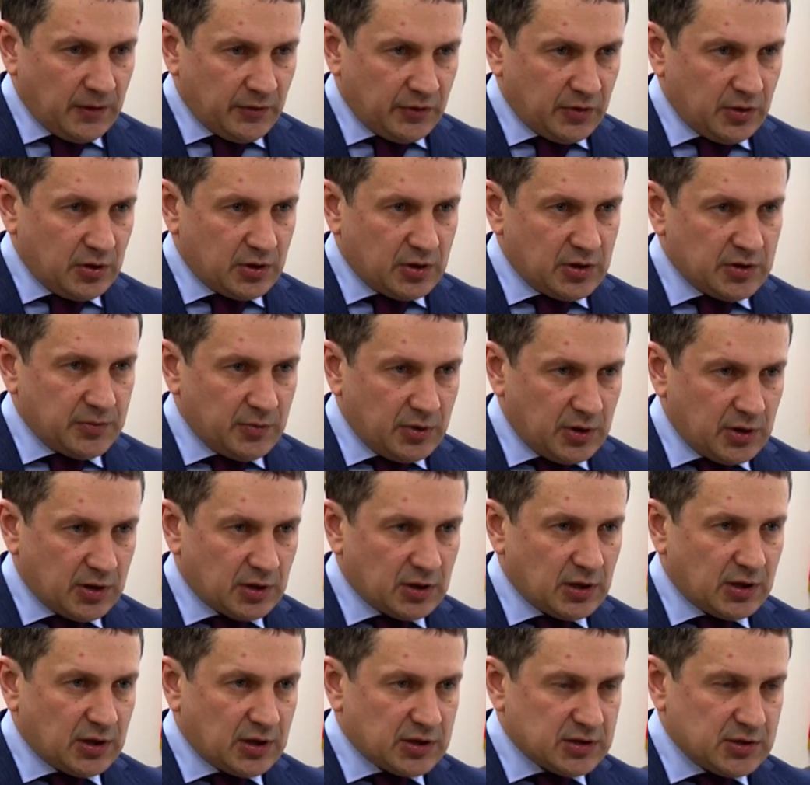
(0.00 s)
Все эти изменения
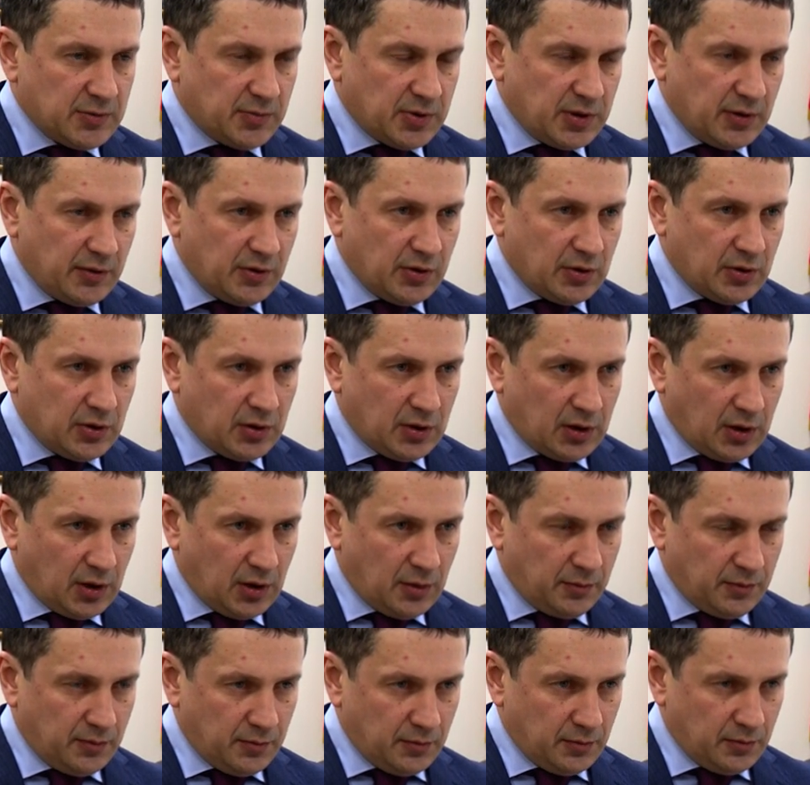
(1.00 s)
как раз направлены
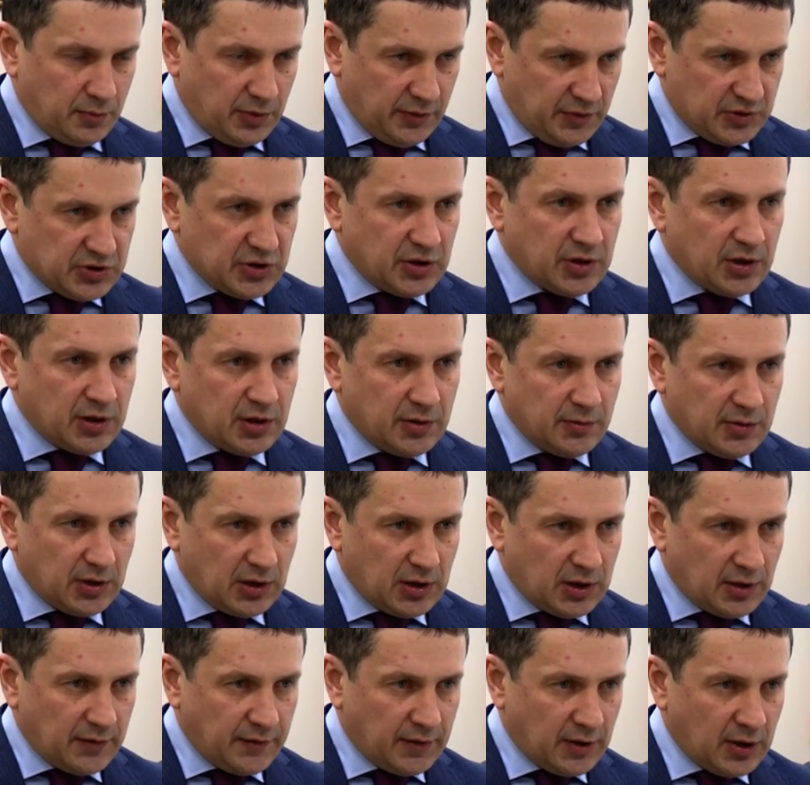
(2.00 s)
на повышение
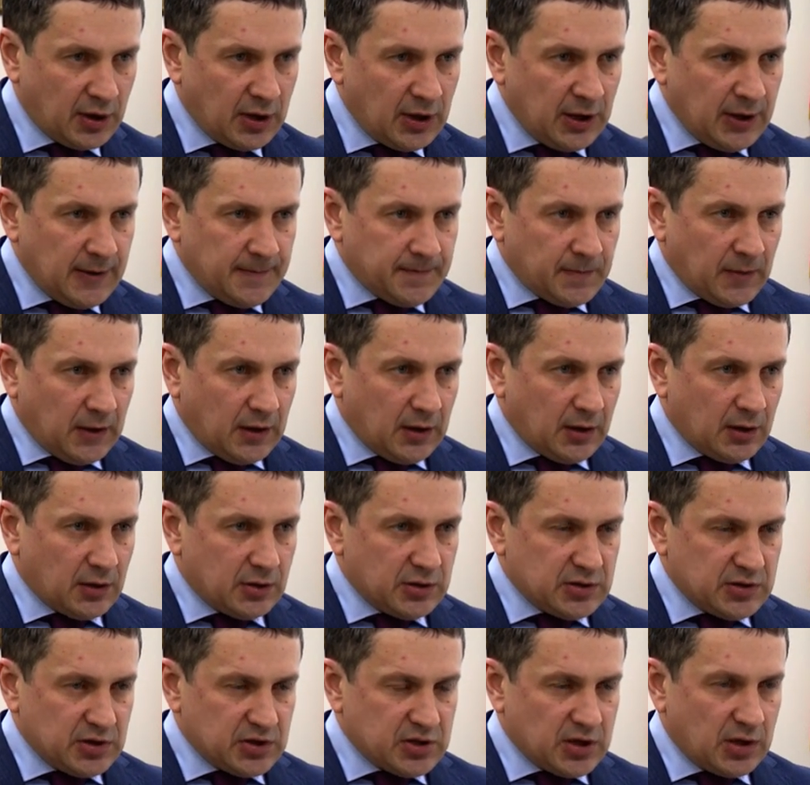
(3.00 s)
демографии, Э,
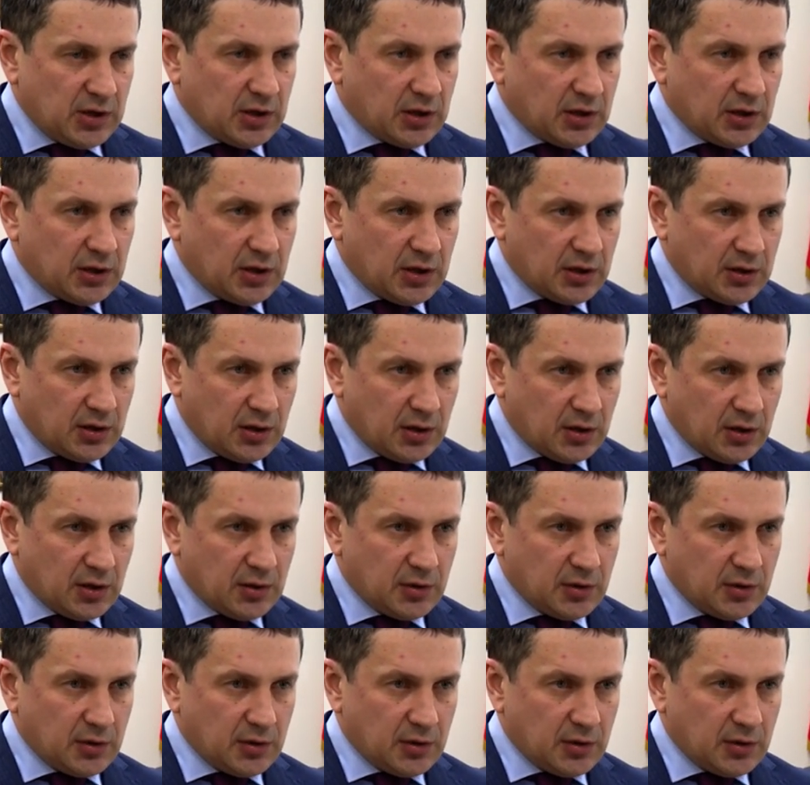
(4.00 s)
изначально, когда эти